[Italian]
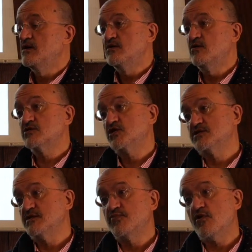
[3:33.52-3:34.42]
non ci
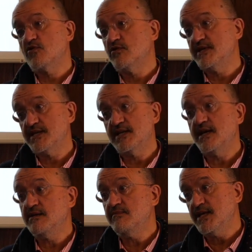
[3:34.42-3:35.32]
si può, come dire,
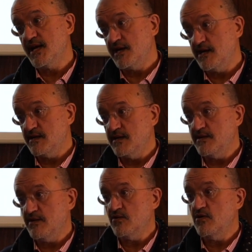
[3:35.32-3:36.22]
limitare al
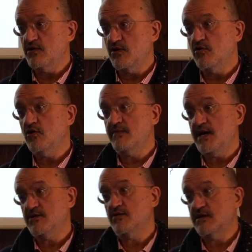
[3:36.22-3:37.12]
territorio, o
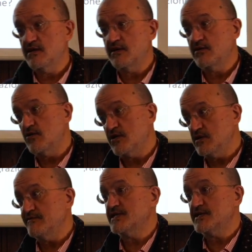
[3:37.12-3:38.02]
meglio il territorio
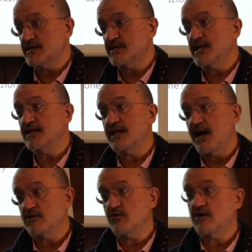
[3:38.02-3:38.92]
deve essere
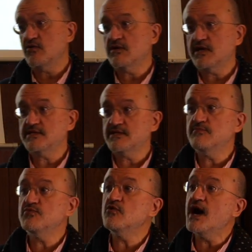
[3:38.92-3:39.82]
saldato a contesti
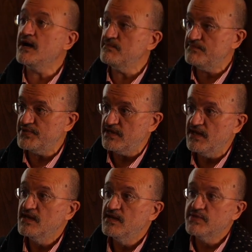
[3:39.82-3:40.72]
più ampi,
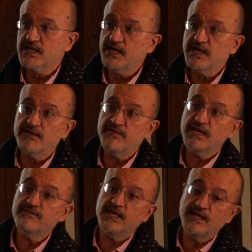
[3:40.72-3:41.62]
perché
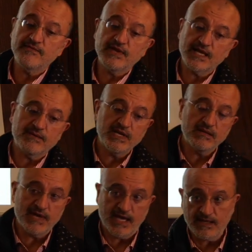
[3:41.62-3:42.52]

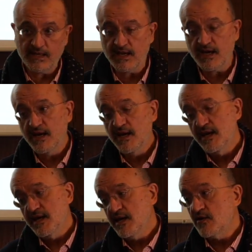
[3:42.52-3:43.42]
inevitabilmente
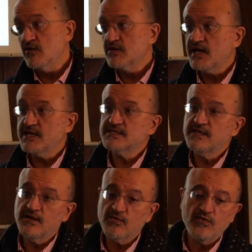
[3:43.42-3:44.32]
i
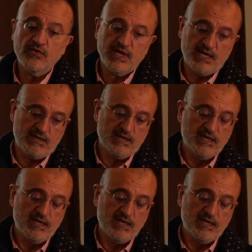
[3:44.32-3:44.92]
contesti in cui